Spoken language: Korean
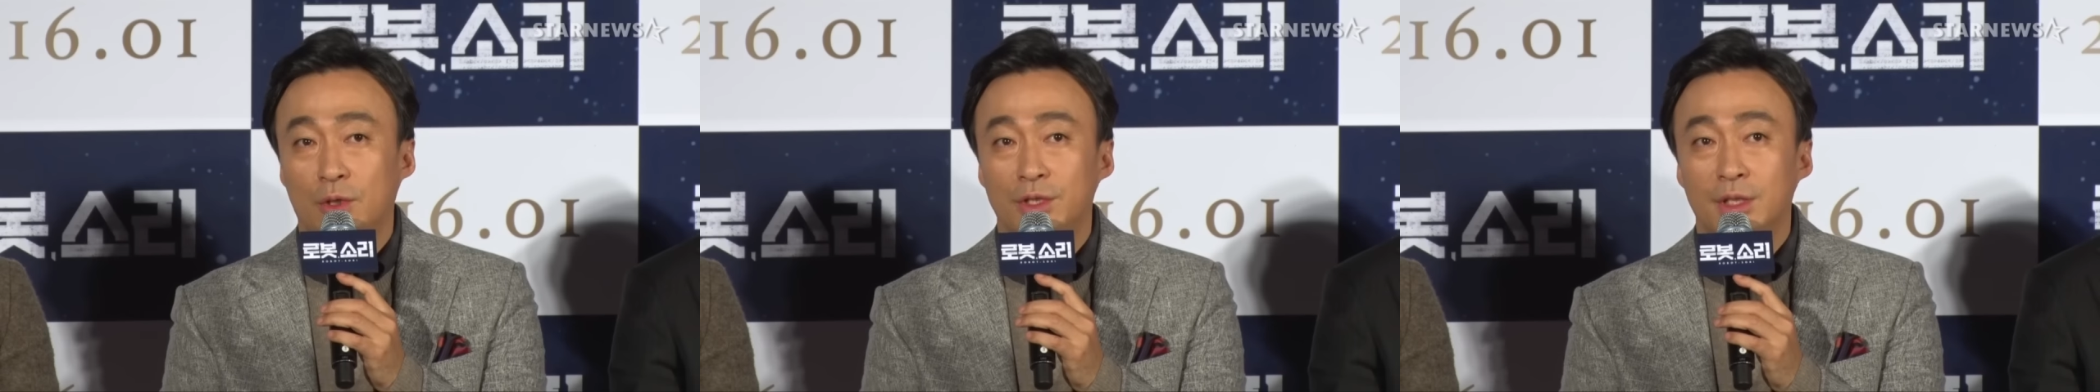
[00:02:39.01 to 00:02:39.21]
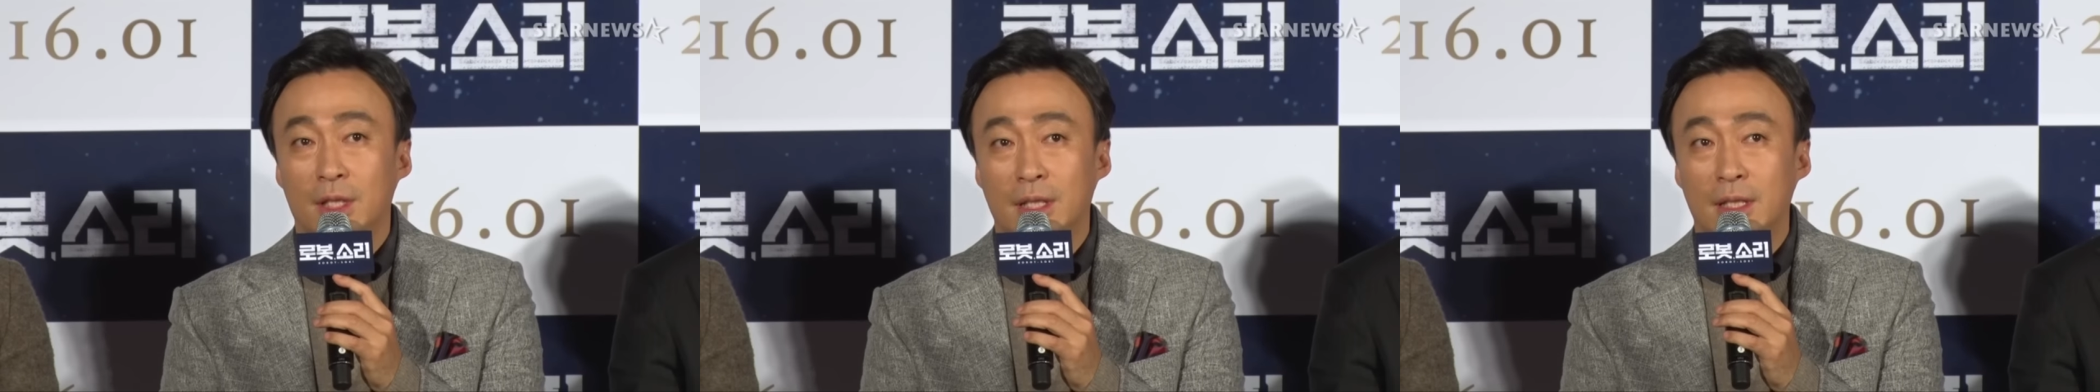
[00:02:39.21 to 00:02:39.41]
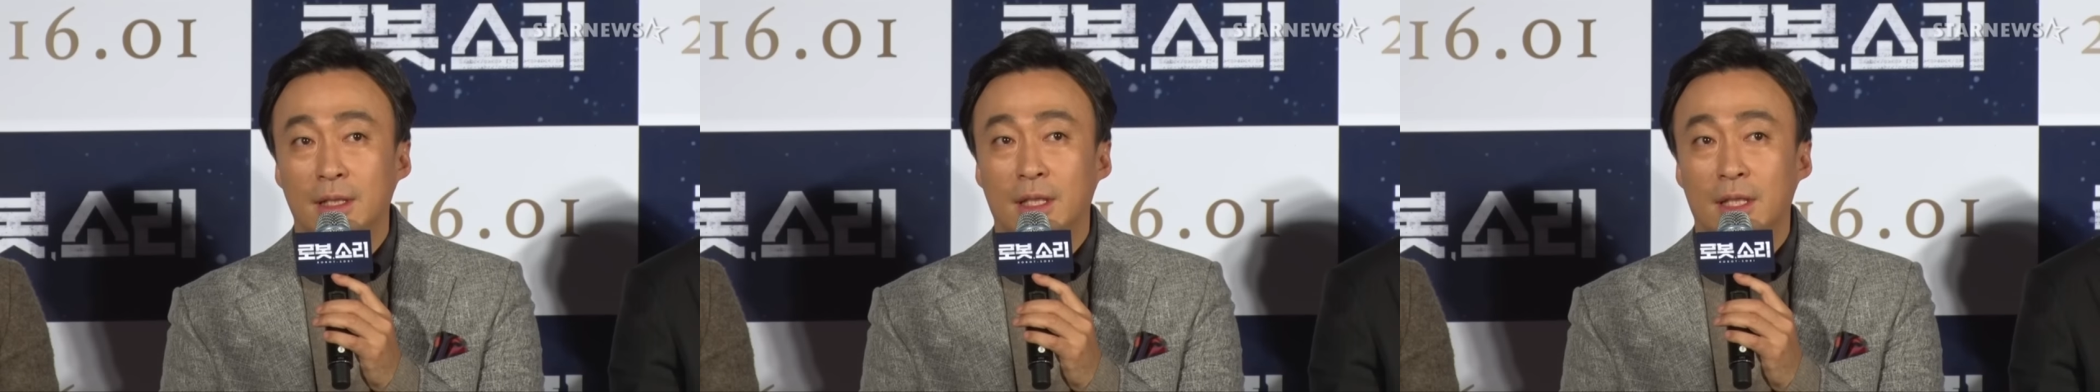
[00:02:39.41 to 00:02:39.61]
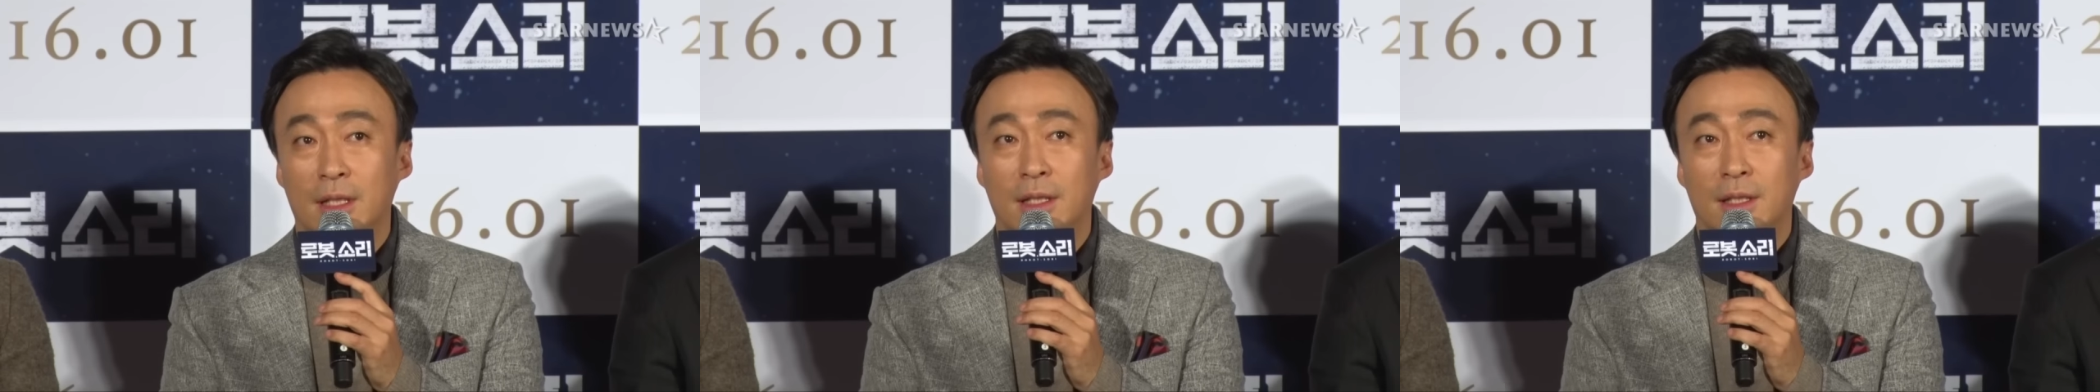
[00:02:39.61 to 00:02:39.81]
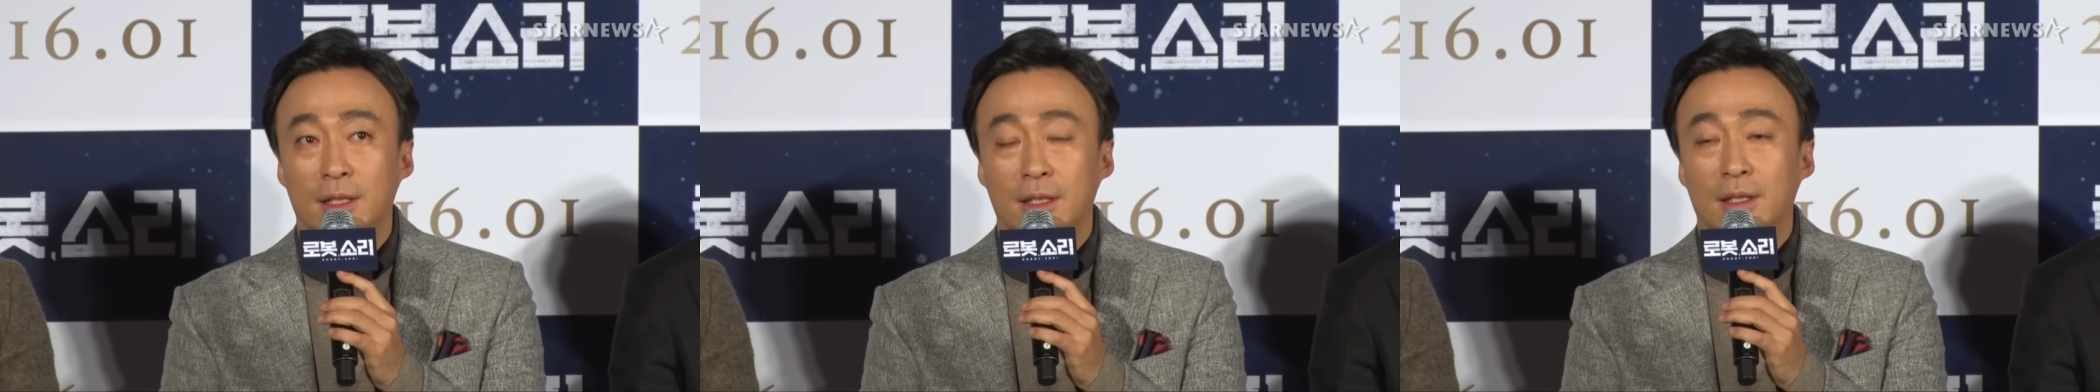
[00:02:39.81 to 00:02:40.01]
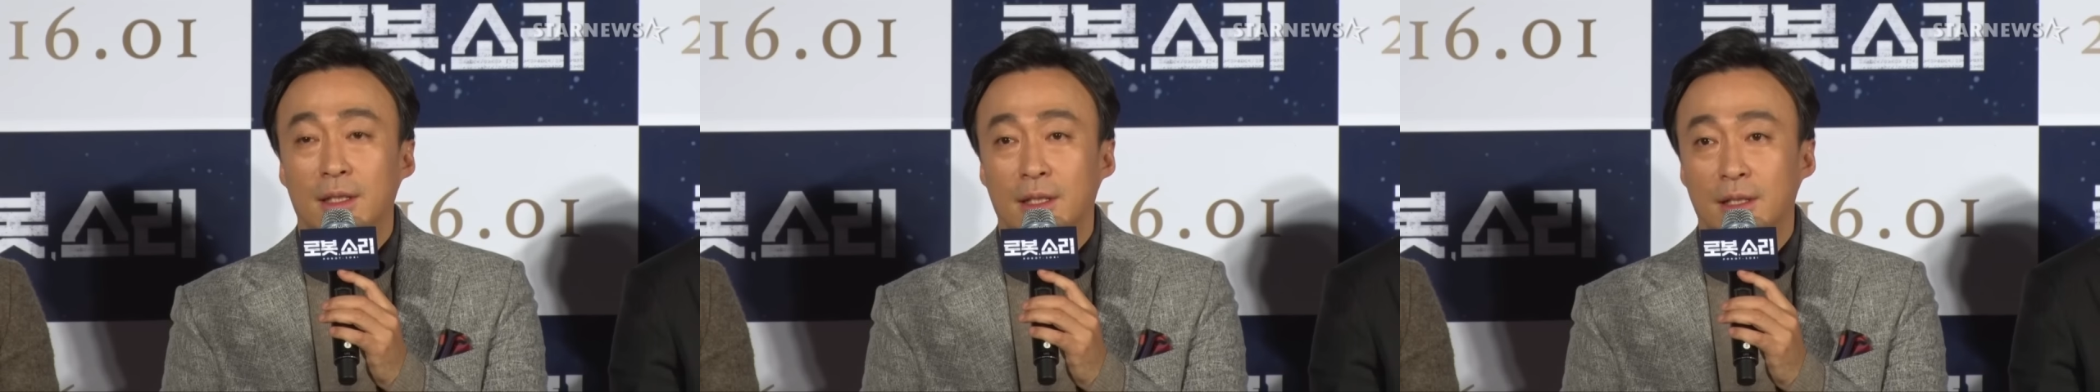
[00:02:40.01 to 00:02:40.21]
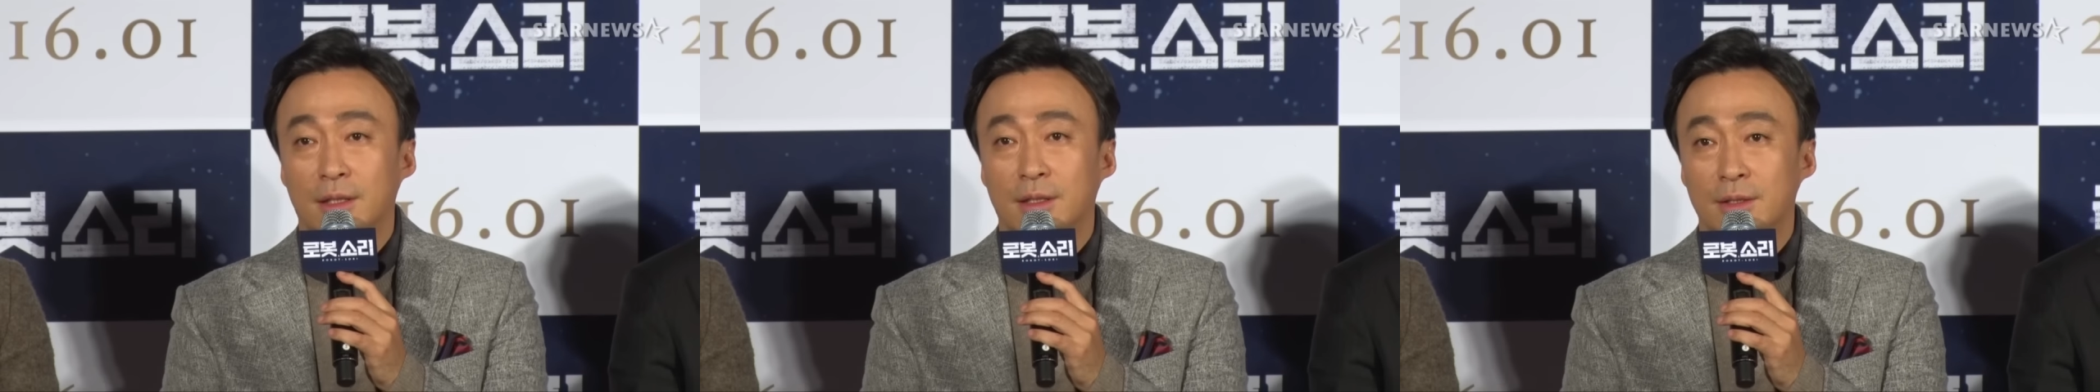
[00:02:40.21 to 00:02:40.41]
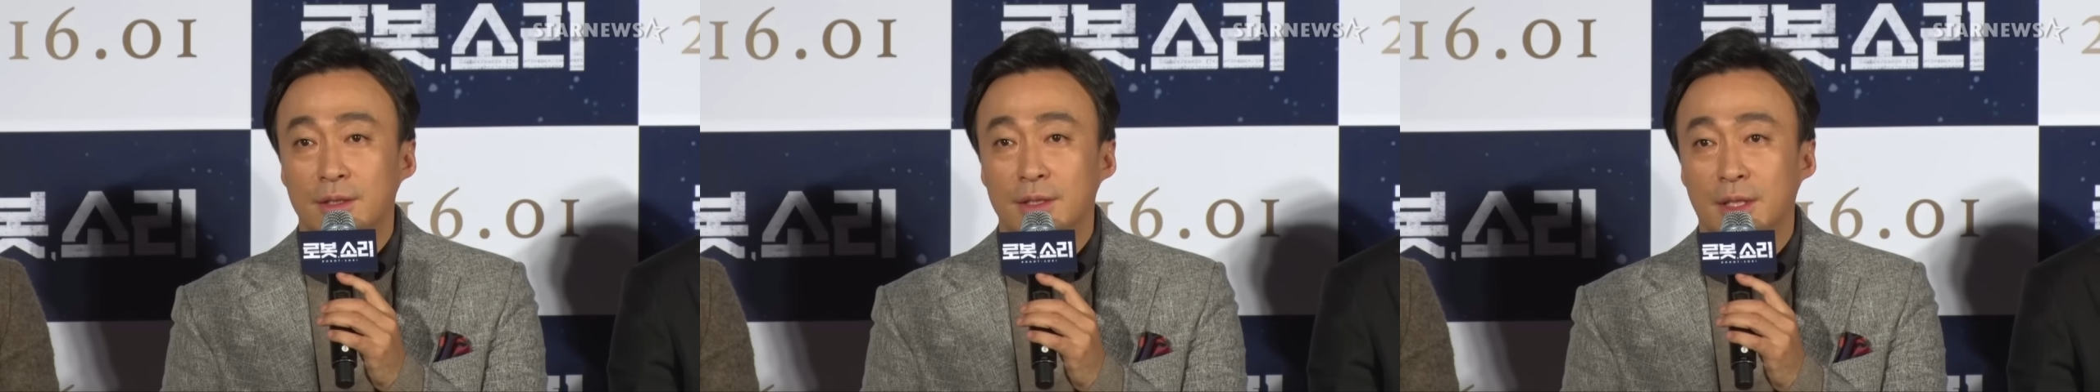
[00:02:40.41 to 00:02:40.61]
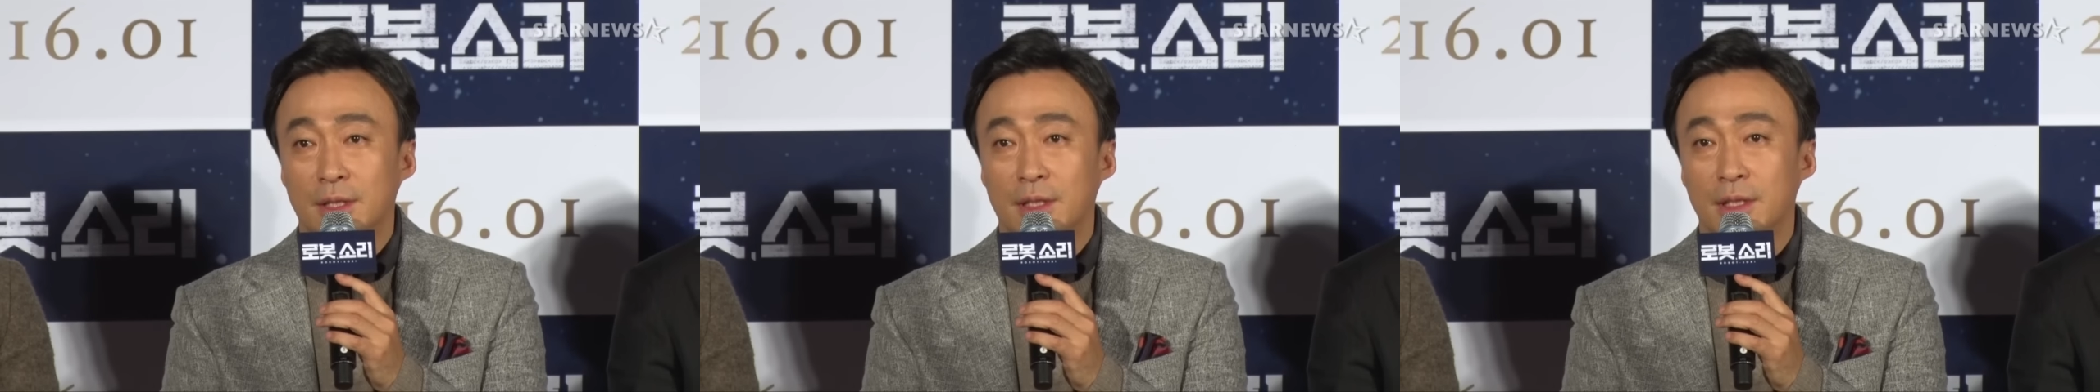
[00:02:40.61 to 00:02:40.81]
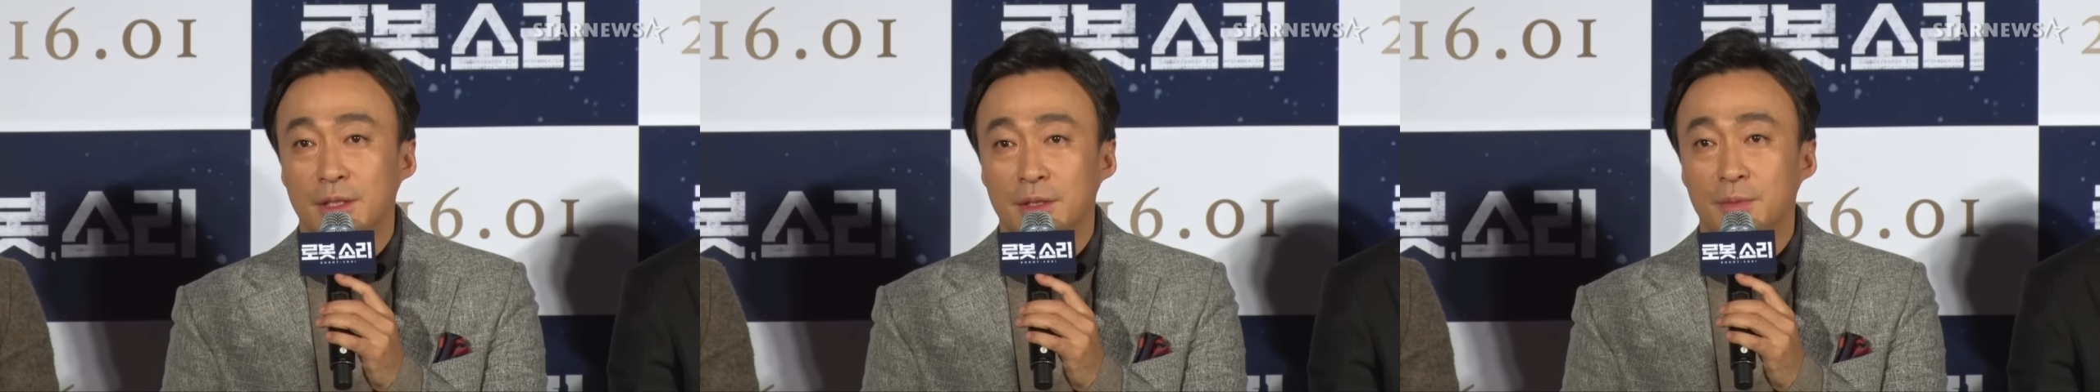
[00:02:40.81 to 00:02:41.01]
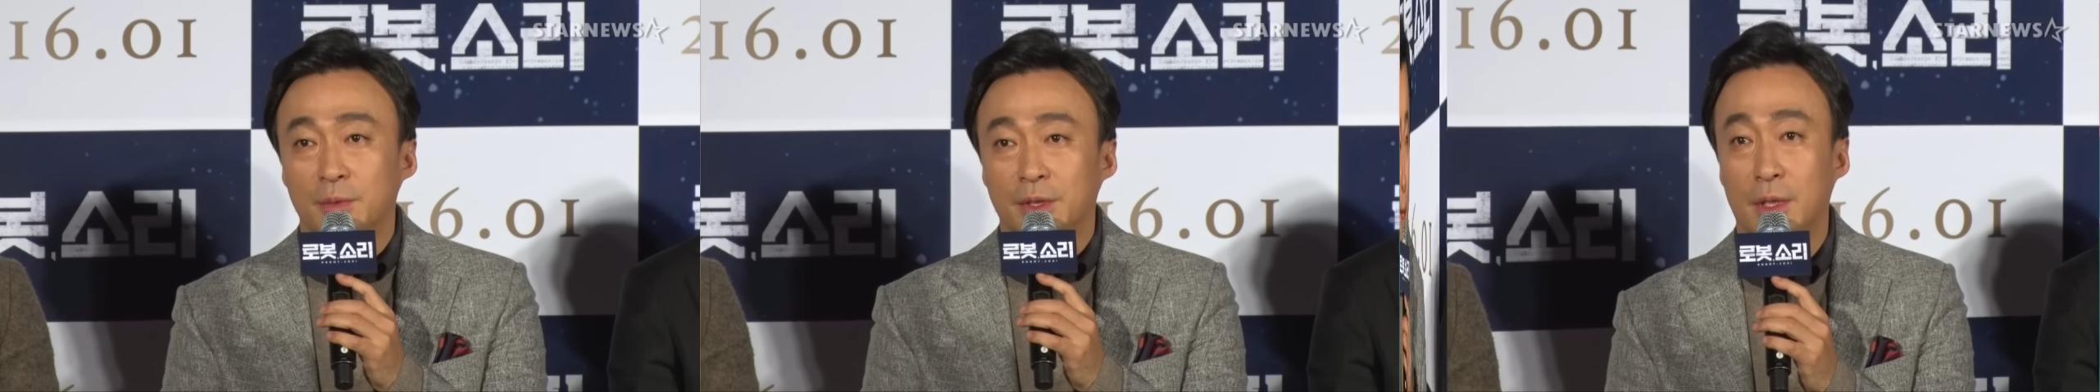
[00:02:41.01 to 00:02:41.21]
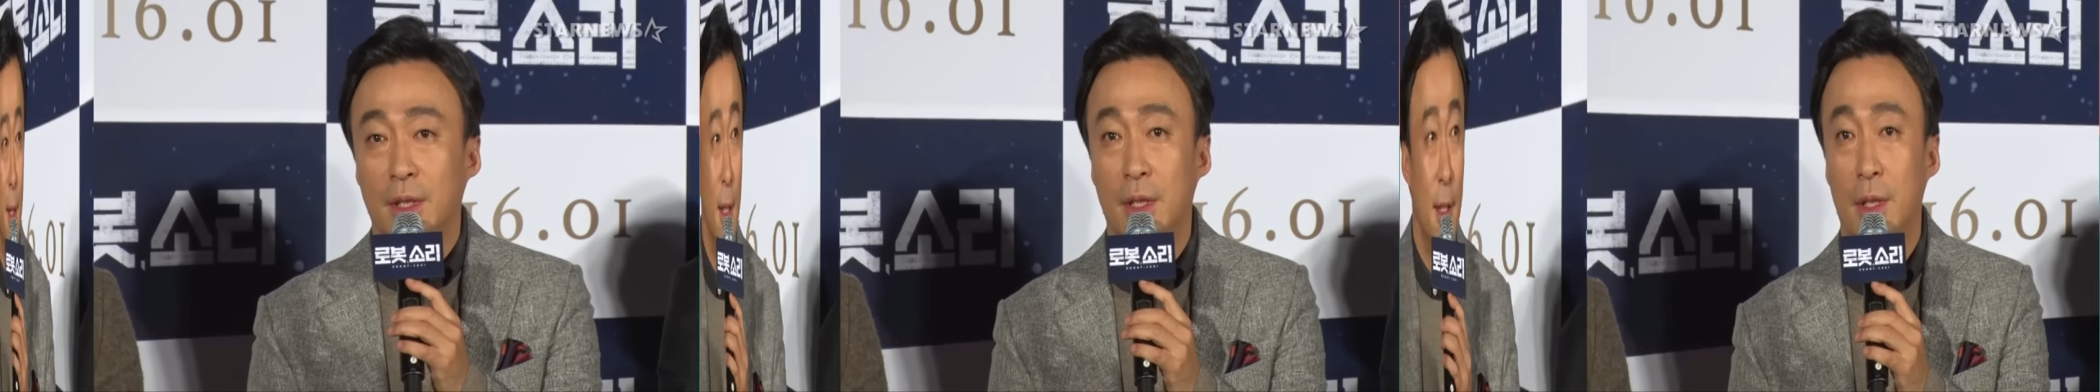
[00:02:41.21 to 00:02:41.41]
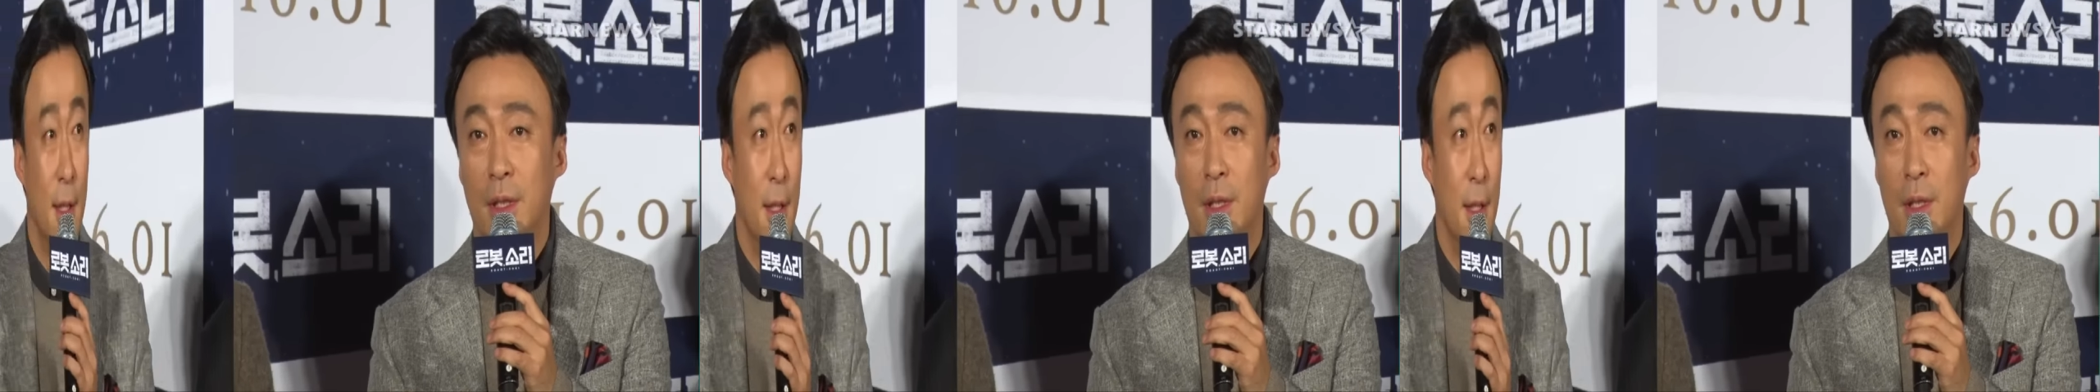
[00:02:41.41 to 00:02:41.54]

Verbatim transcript: 지 않았나 예, 그런 생각을 했습니다.